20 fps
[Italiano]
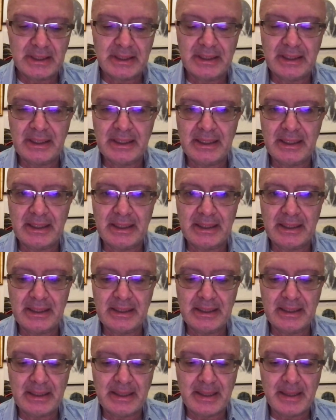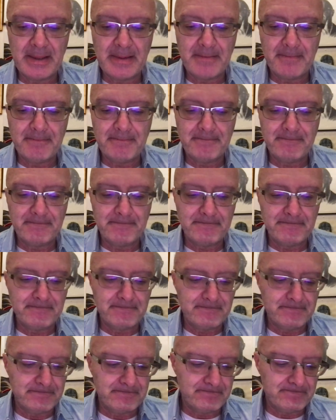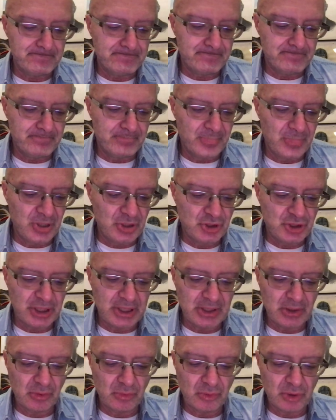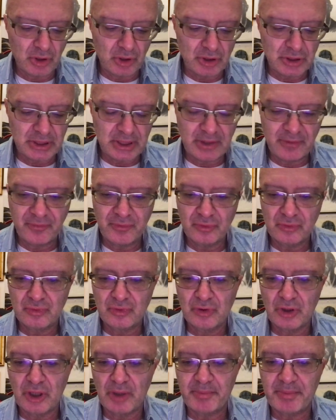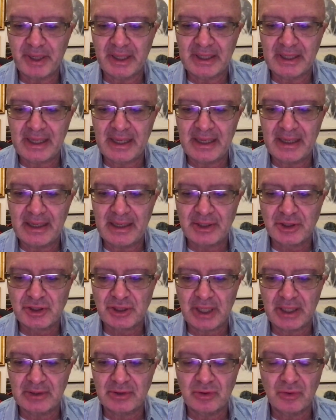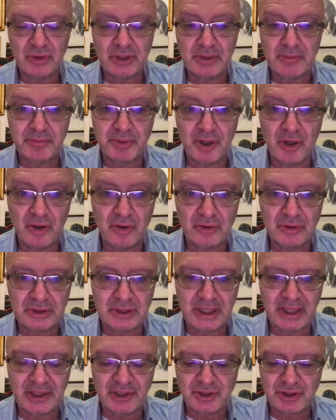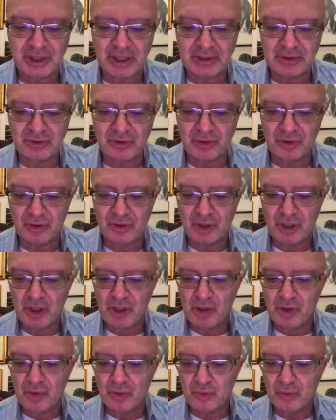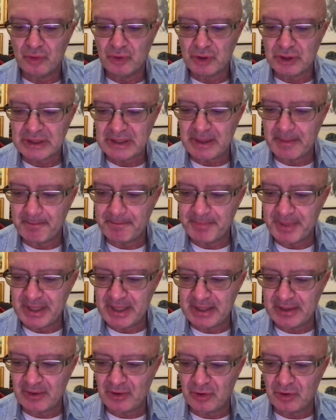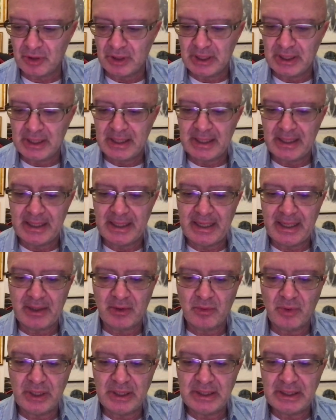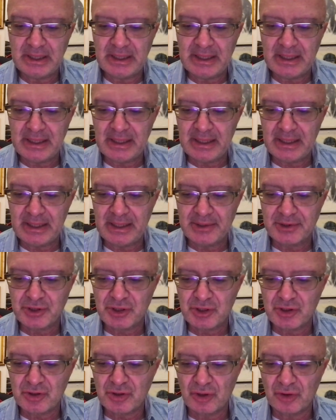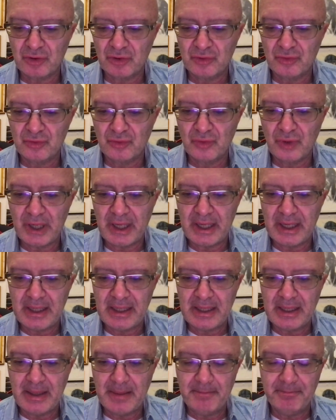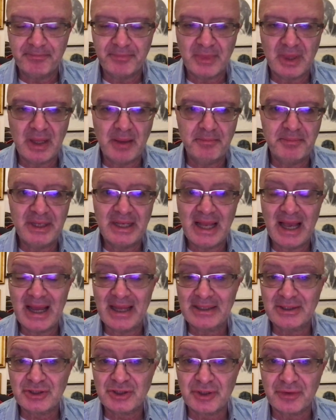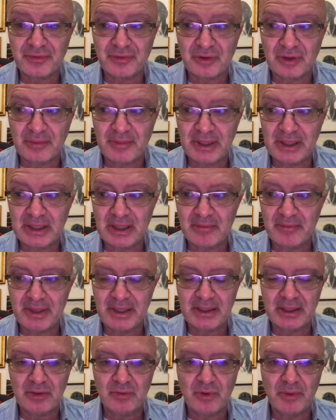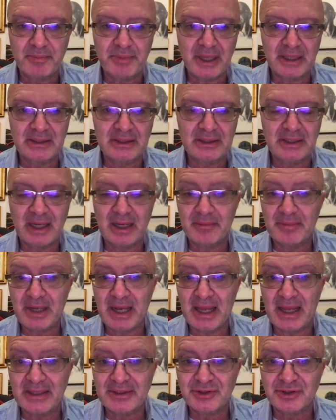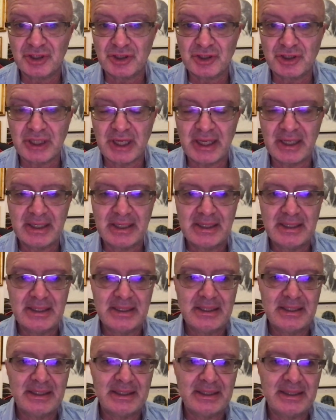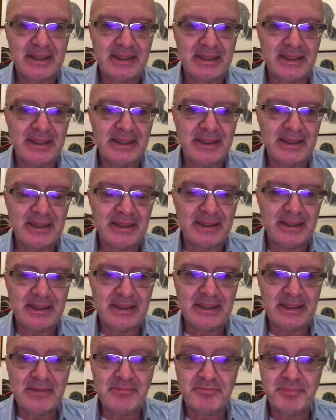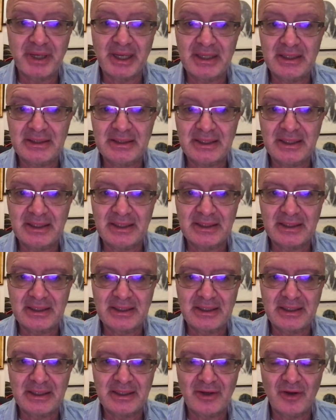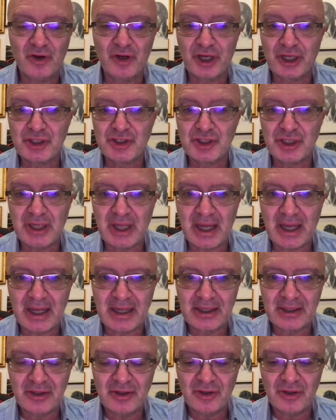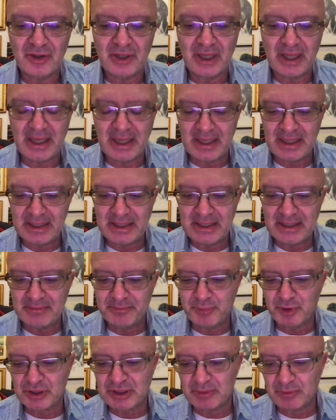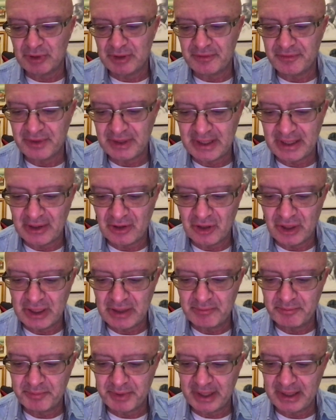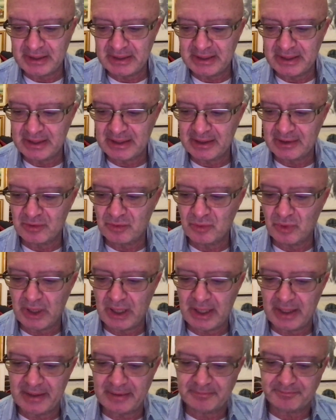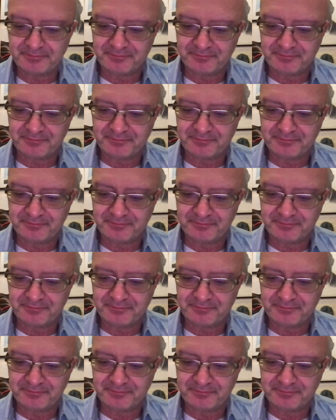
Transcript: Eh, genera un qualcosa nel futuro perché ha lasciato un'impronta, ha lasciato uno stampino. E quindi eh, ci sono due eh, bilance fondamentalmente, due piatti della bilancia, c'è eh, l'imprinting originario e possiamo definirlo l'imprinting attuale.